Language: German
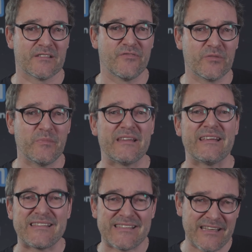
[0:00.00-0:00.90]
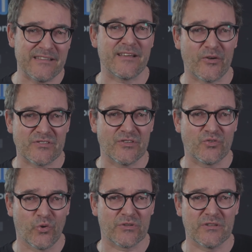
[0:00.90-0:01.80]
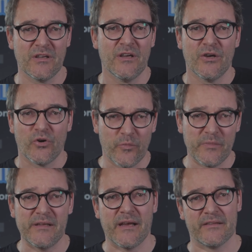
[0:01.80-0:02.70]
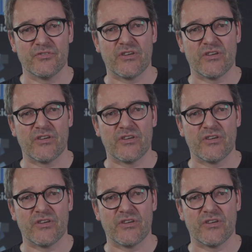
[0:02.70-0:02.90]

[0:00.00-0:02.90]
Es wird mit Zehntausenden Toten und Milliarden